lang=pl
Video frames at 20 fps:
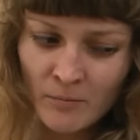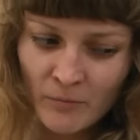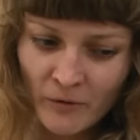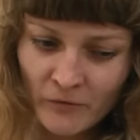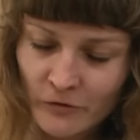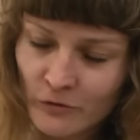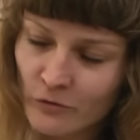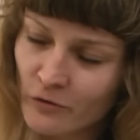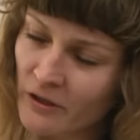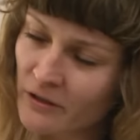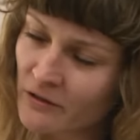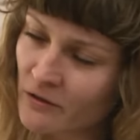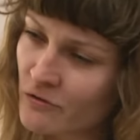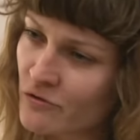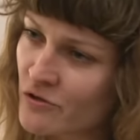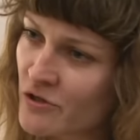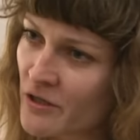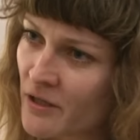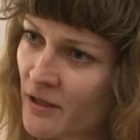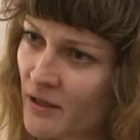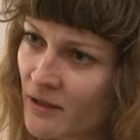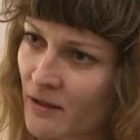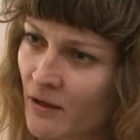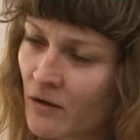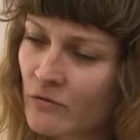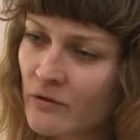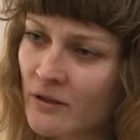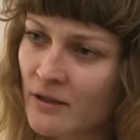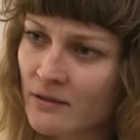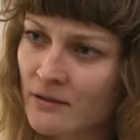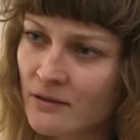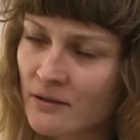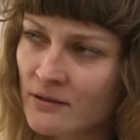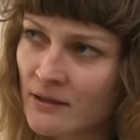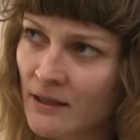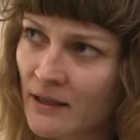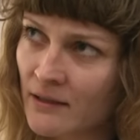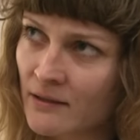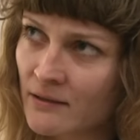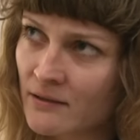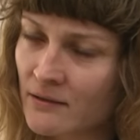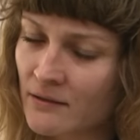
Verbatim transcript: powoduje to, że one i tak